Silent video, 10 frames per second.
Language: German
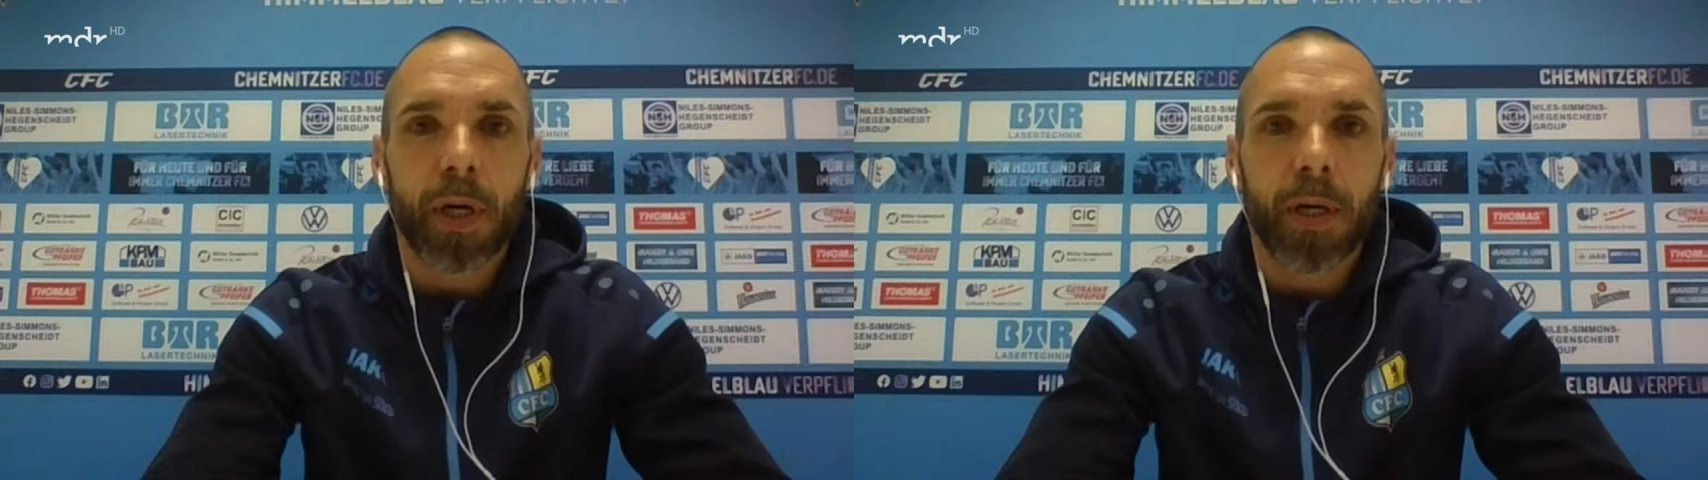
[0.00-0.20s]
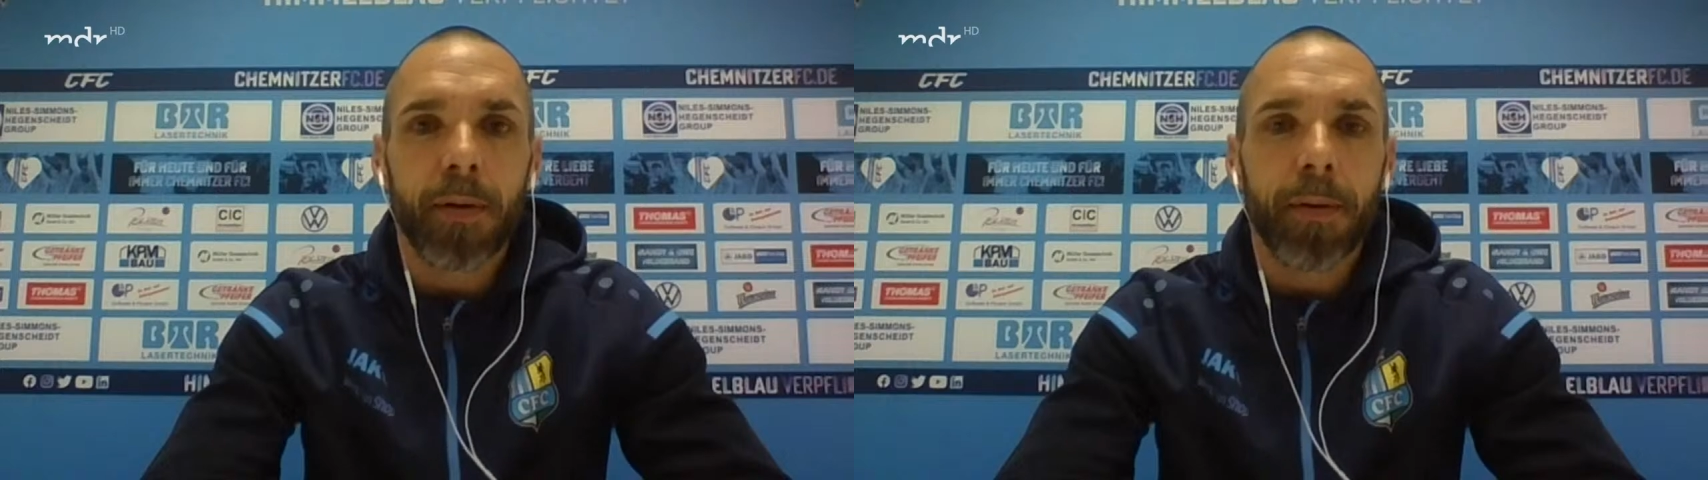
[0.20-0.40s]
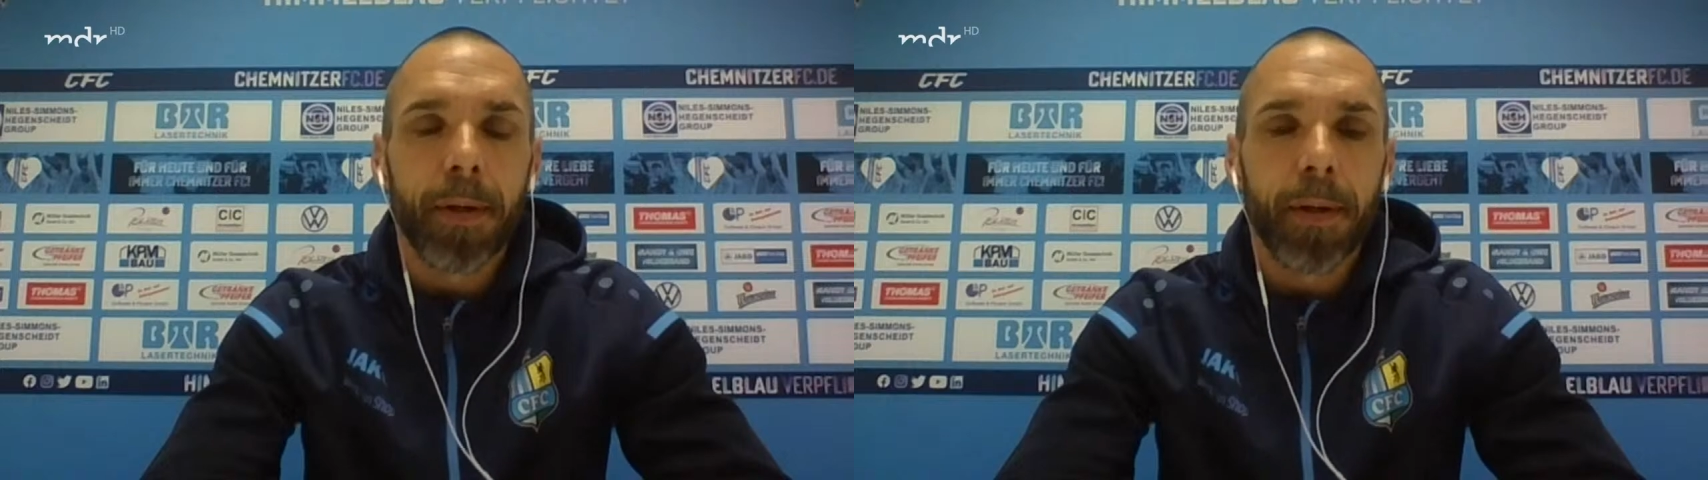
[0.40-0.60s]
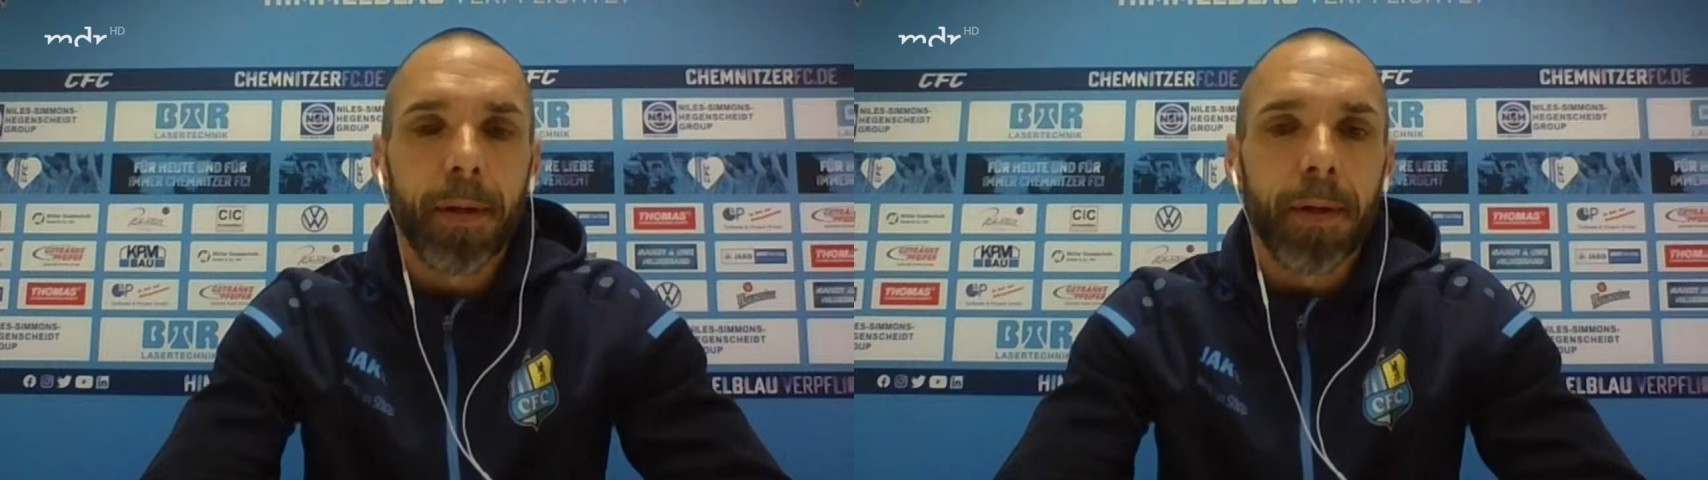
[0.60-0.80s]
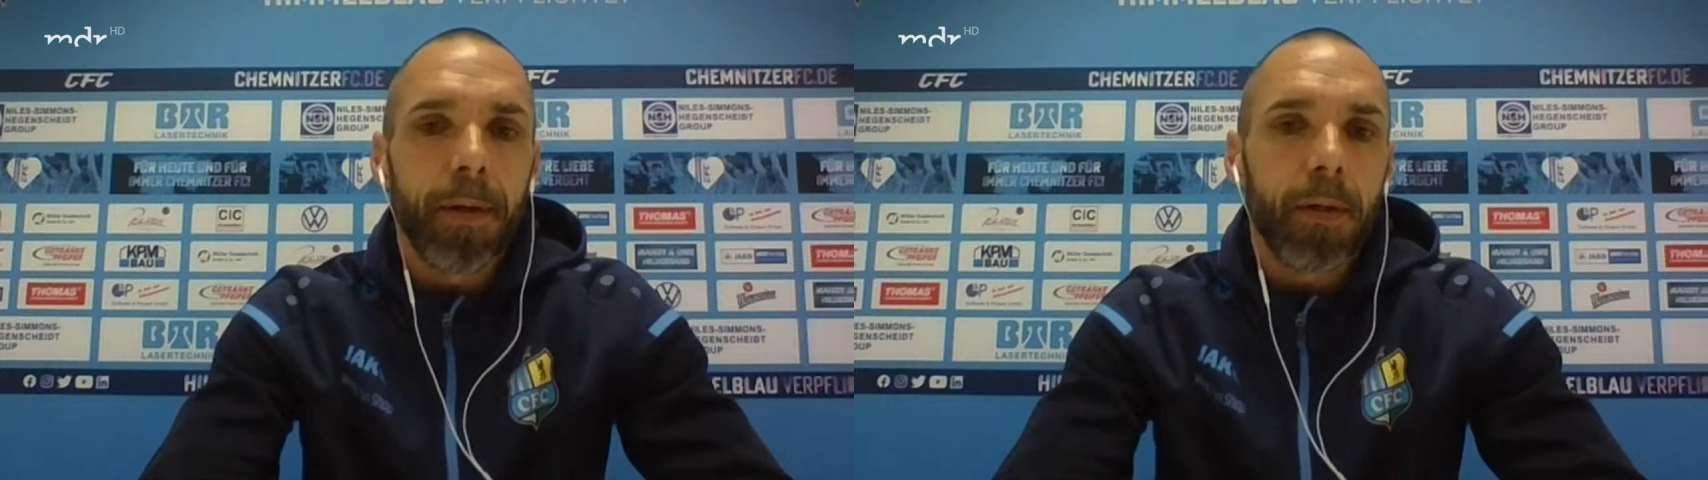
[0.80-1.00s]

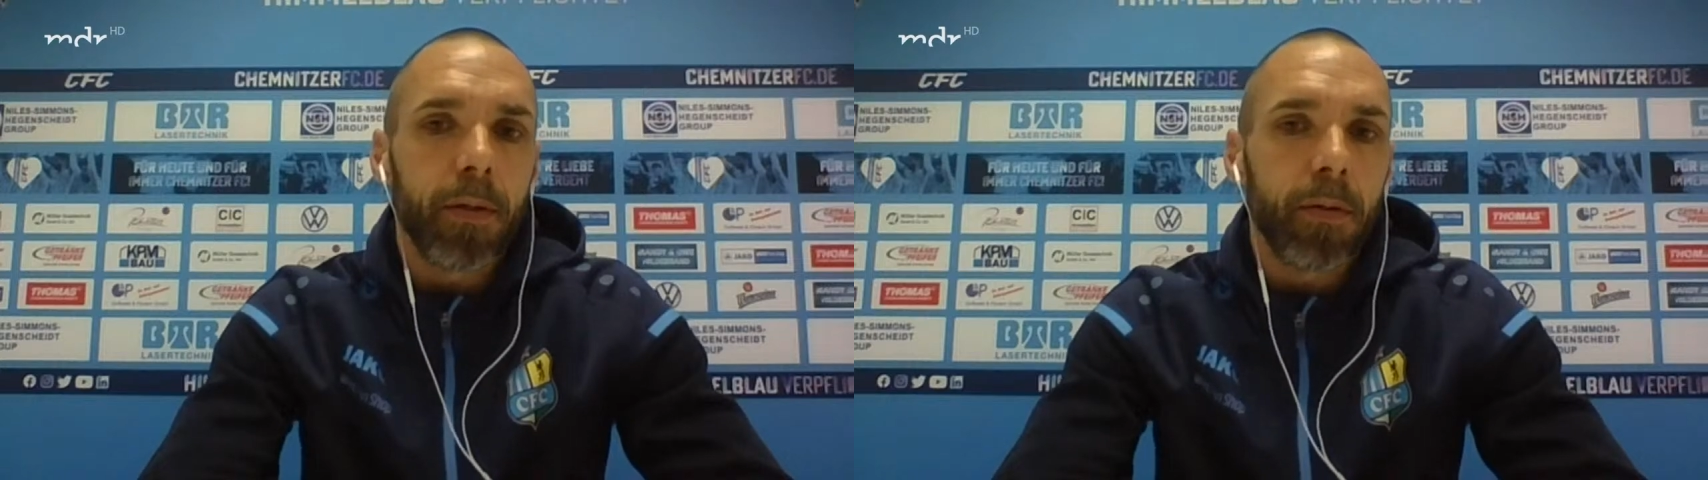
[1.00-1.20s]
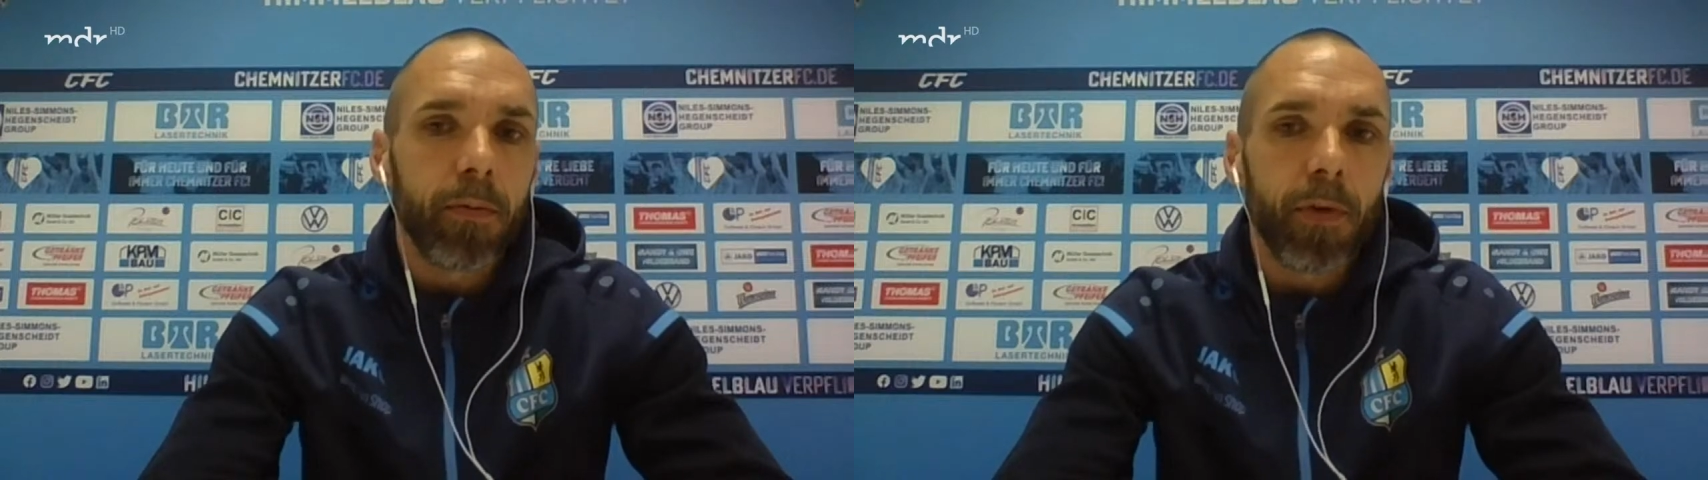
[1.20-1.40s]
Äh,